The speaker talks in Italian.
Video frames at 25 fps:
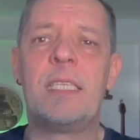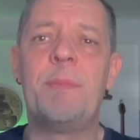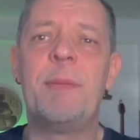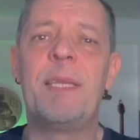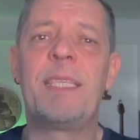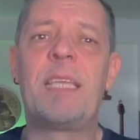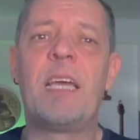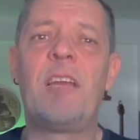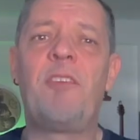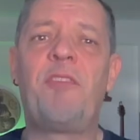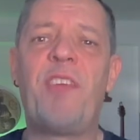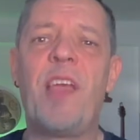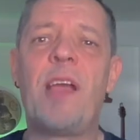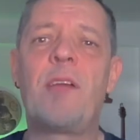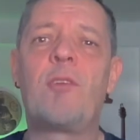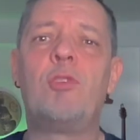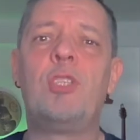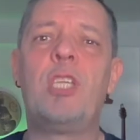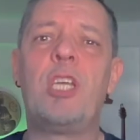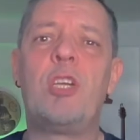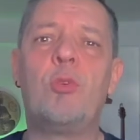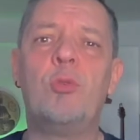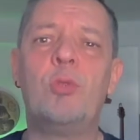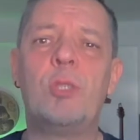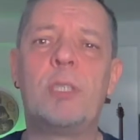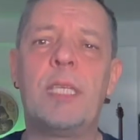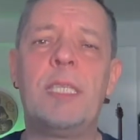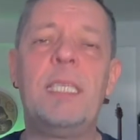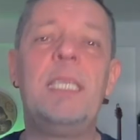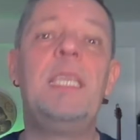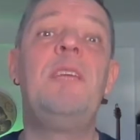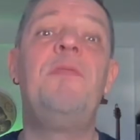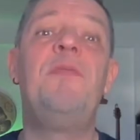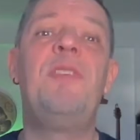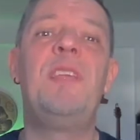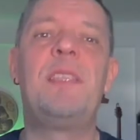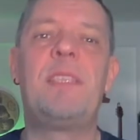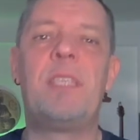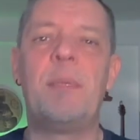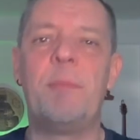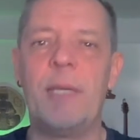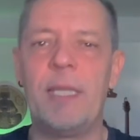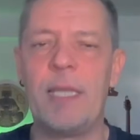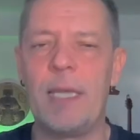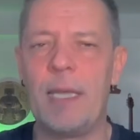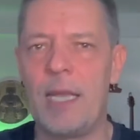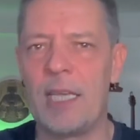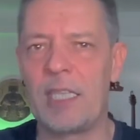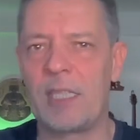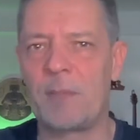mette al fianco dei contadini
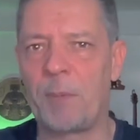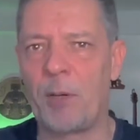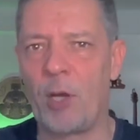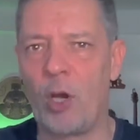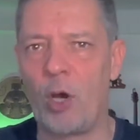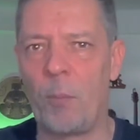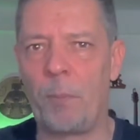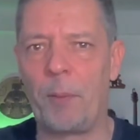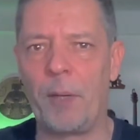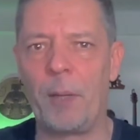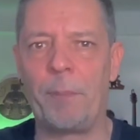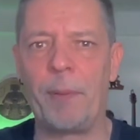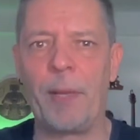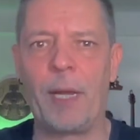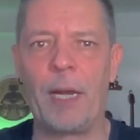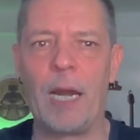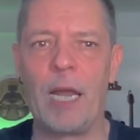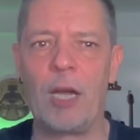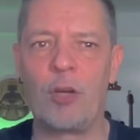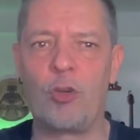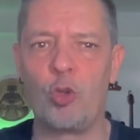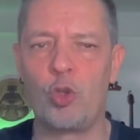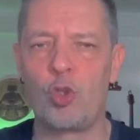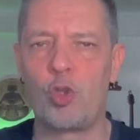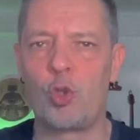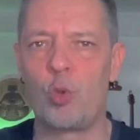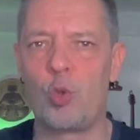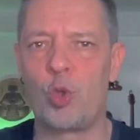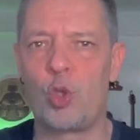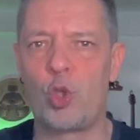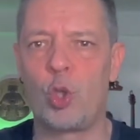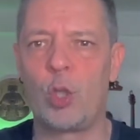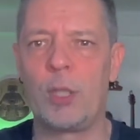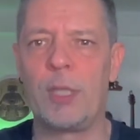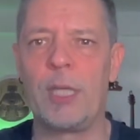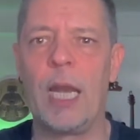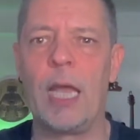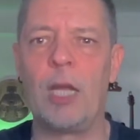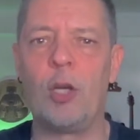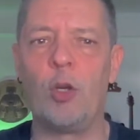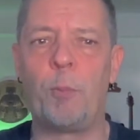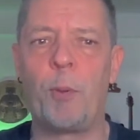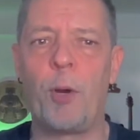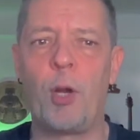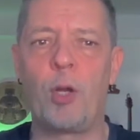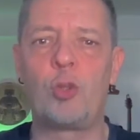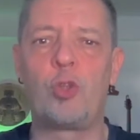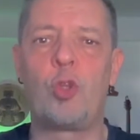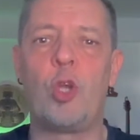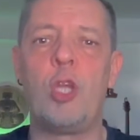vittime degli espropri per la costruzione
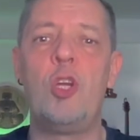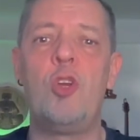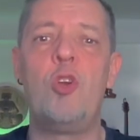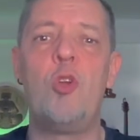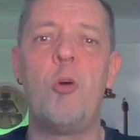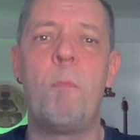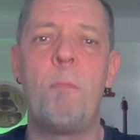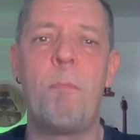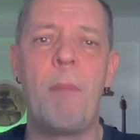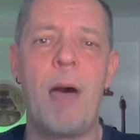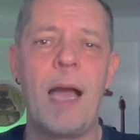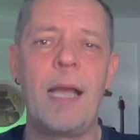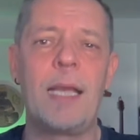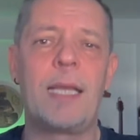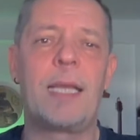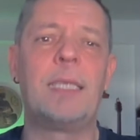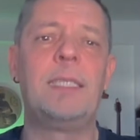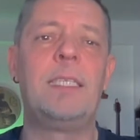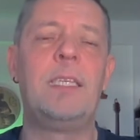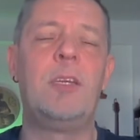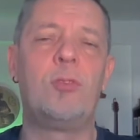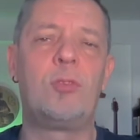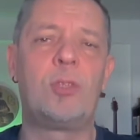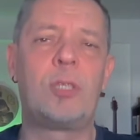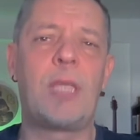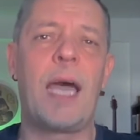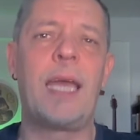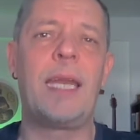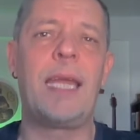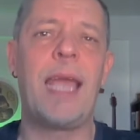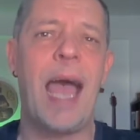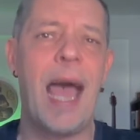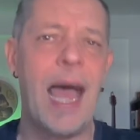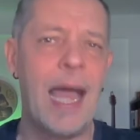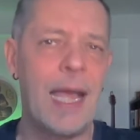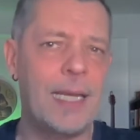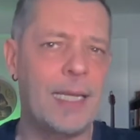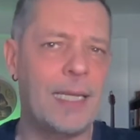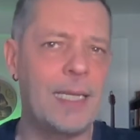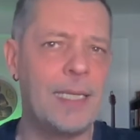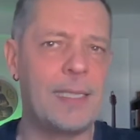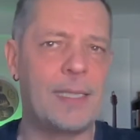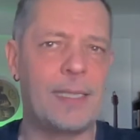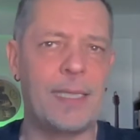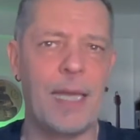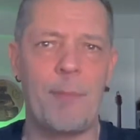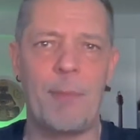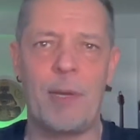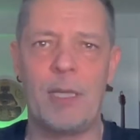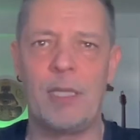dell'aeroporto e non manca di lottare anche
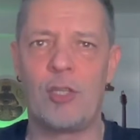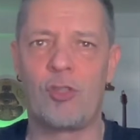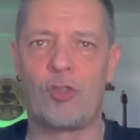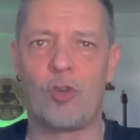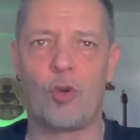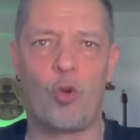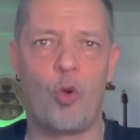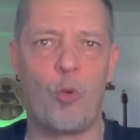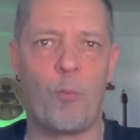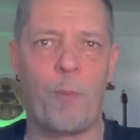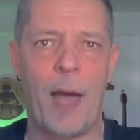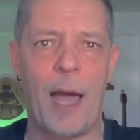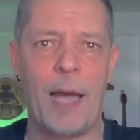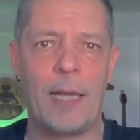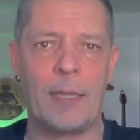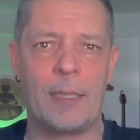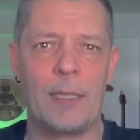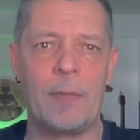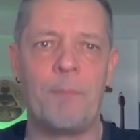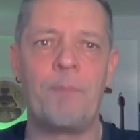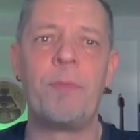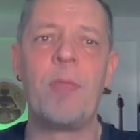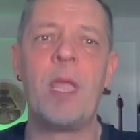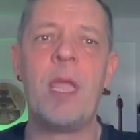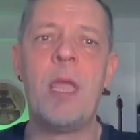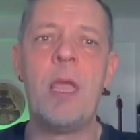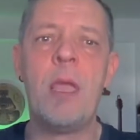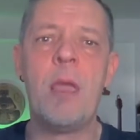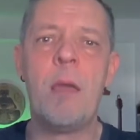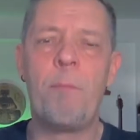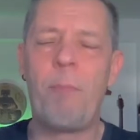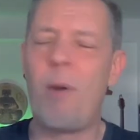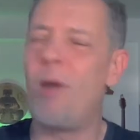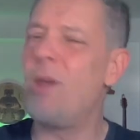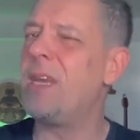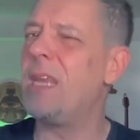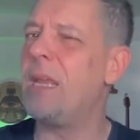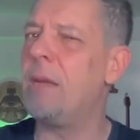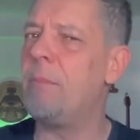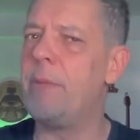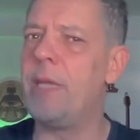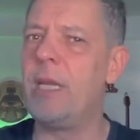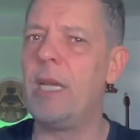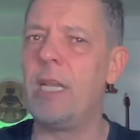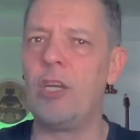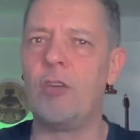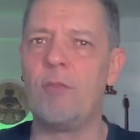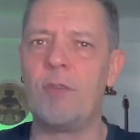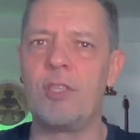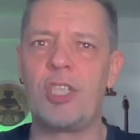insieme ai disoccupati. Poi nel
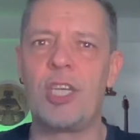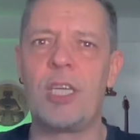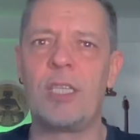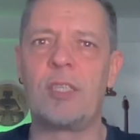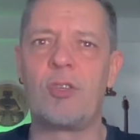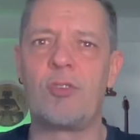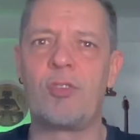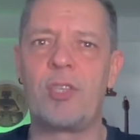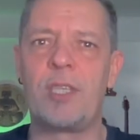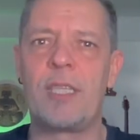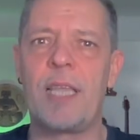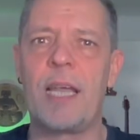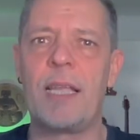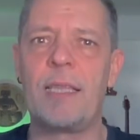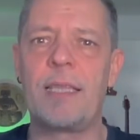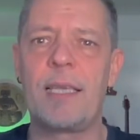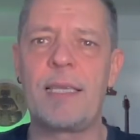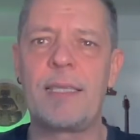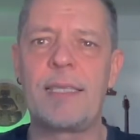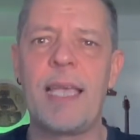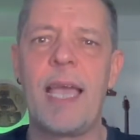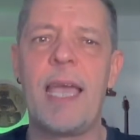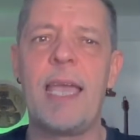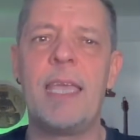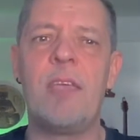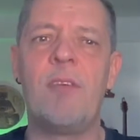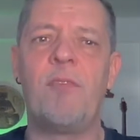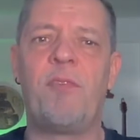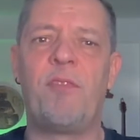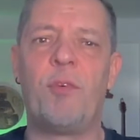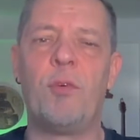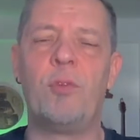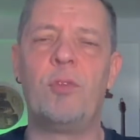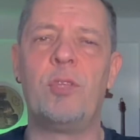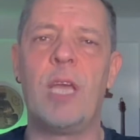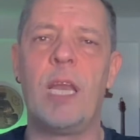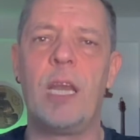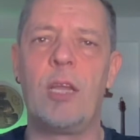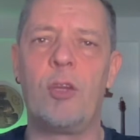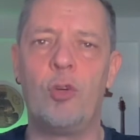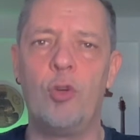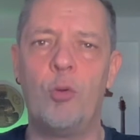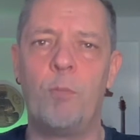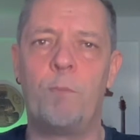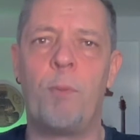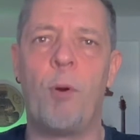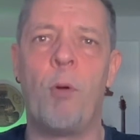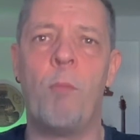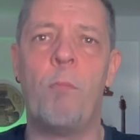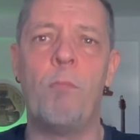1976 fonda il
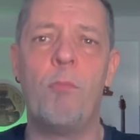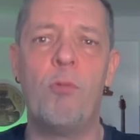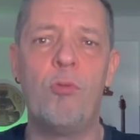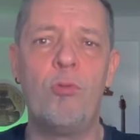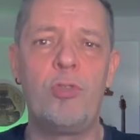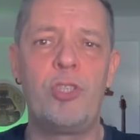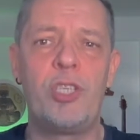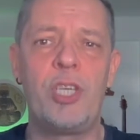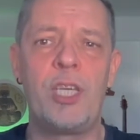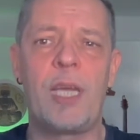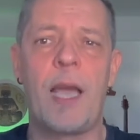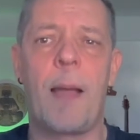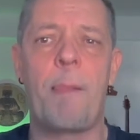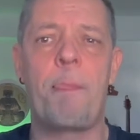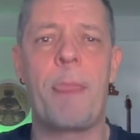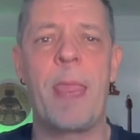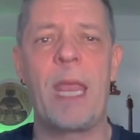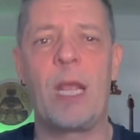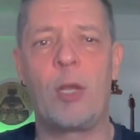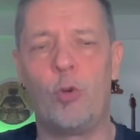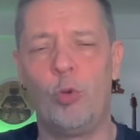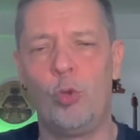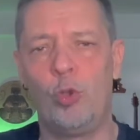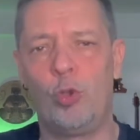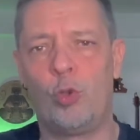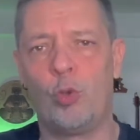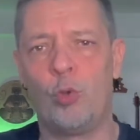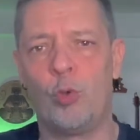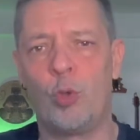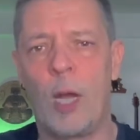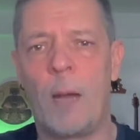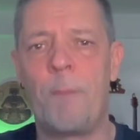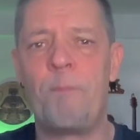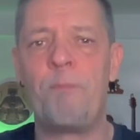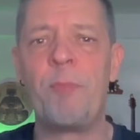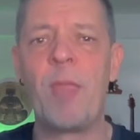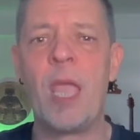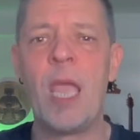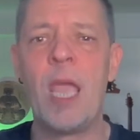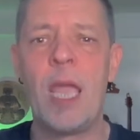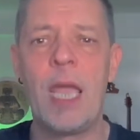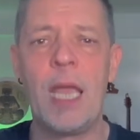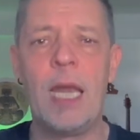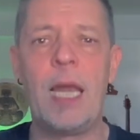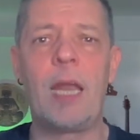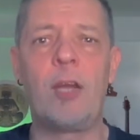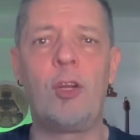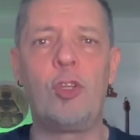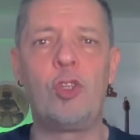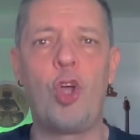gruppo Musica e Cultura
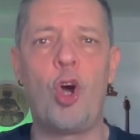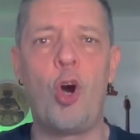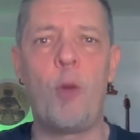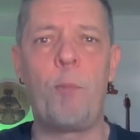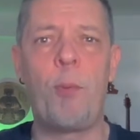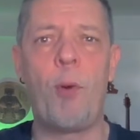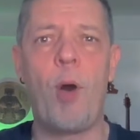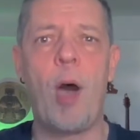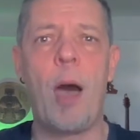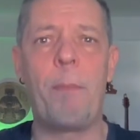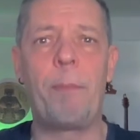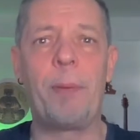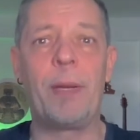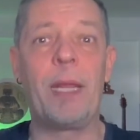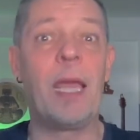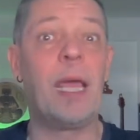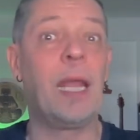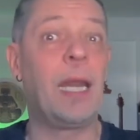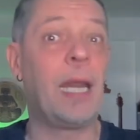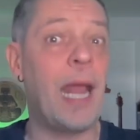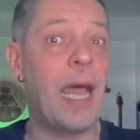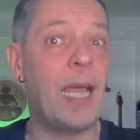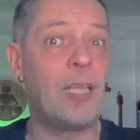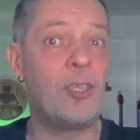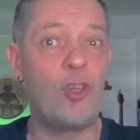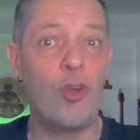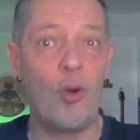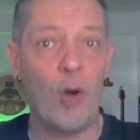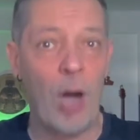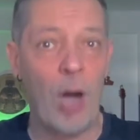e l'anno dopo apre Radio